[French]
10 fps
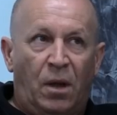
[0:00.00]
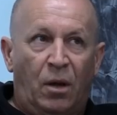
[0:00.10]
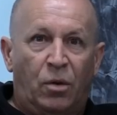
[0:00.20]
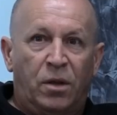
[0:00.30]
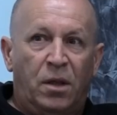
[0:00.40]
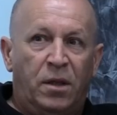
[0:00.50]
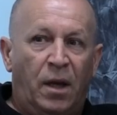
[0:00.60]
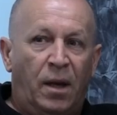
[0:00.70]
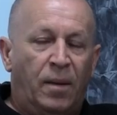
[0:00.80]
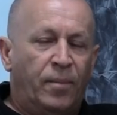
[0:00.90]
alors il
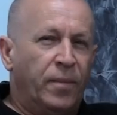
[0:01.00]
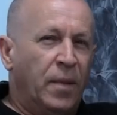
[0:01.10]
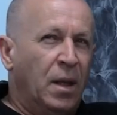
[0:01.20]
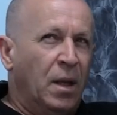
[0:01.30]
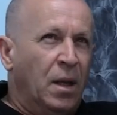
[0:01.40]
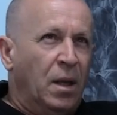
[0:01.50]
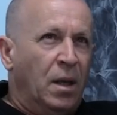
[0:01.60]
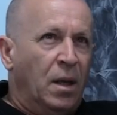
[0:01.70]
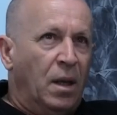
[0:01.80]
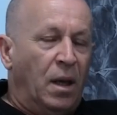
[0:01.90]
y a
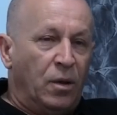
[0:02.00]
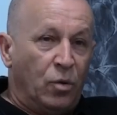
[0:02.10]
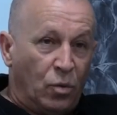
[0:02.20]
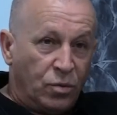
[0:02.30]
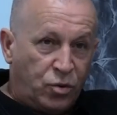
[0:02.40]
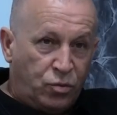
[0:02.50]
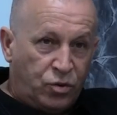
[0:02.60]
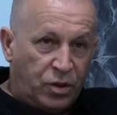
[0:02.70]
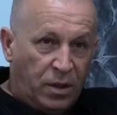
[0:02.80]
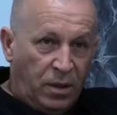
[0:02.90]
un
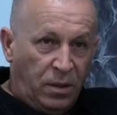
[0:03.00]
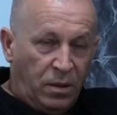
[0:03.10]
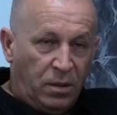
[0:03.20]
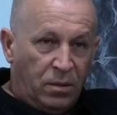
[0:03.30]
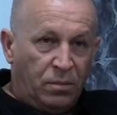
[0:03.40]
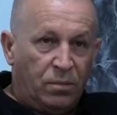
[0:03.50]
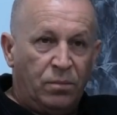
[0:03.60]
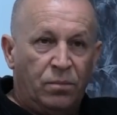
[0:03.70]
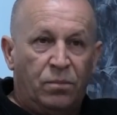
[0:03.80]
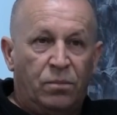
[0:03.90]
non-sujet
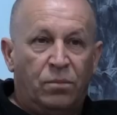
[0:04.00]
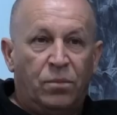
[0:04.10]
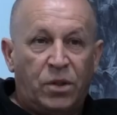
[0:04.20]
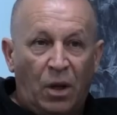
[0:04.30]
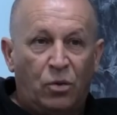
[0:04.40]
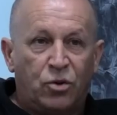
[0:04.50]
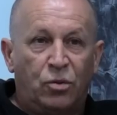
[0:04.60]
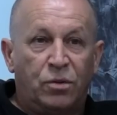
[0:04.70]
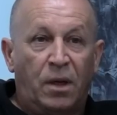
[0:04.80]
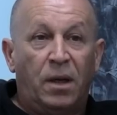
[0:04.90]
qui a
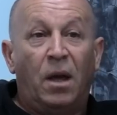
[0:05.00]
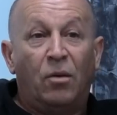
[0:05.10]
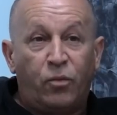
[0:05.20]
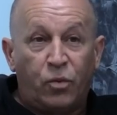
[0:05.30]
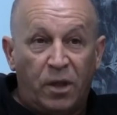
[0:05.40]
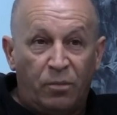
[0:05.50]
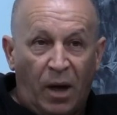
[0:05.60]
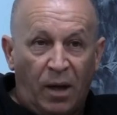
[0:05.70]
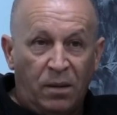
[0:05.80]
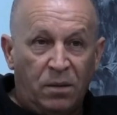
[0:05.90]
engendré un faux
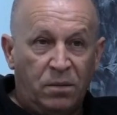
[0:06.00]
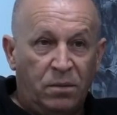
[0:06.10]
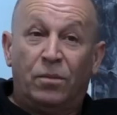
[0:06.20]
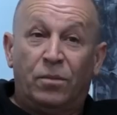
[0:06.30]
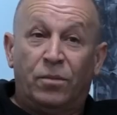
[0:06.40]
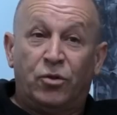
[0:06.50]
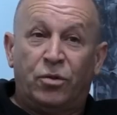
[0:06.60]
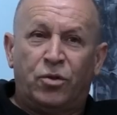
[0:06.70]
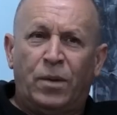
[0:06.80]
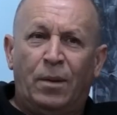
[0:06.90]
débat.
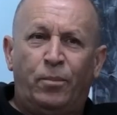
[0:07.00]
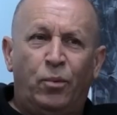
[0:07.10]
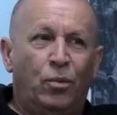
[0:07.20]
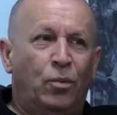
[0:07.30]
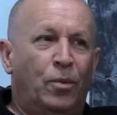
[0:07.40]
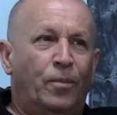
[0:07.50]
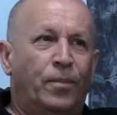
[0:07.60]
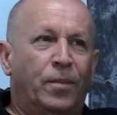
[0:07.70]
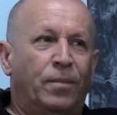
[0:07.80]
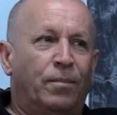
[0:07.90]
Je suis un peu
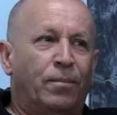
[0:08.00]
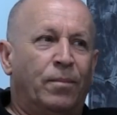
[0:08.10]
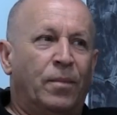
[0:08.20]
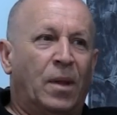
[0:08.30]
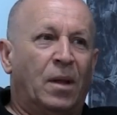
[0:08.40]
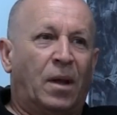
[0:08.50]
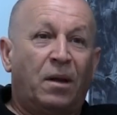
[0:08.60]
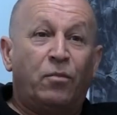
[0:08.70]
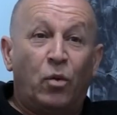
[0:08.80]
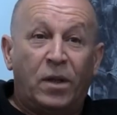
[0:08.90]

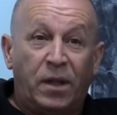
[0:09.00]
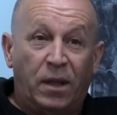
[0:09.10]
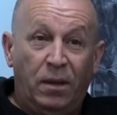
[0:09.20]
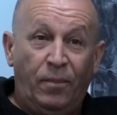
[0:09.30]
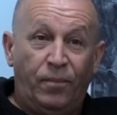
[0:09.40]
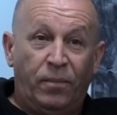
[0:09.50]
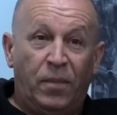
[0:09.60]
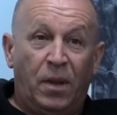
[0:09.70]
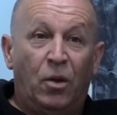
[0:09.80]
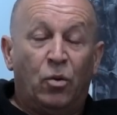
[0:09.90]
révolté
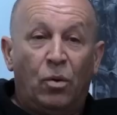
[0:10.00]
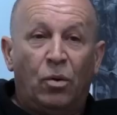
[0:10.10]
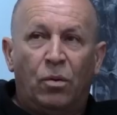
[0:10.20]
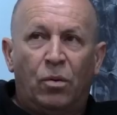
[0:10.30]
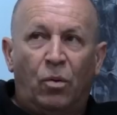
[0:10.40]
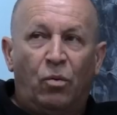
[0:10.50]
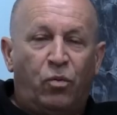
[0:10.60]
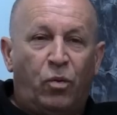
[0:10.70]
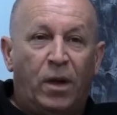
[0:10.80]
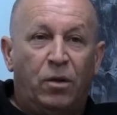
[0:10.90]
euh, en
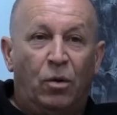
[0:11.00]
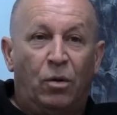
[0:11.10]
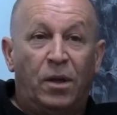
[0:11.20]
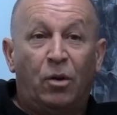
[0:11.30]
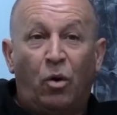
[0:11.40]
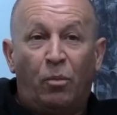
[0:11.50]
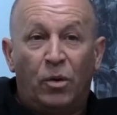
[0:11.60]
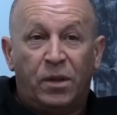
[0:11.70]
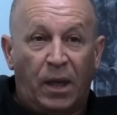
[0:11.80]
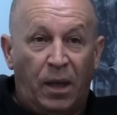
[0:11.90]
voyant les
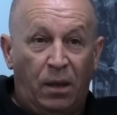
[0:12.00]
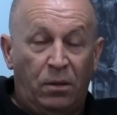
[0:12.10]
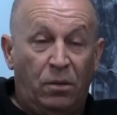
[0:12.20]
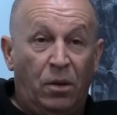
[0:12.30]
commentaires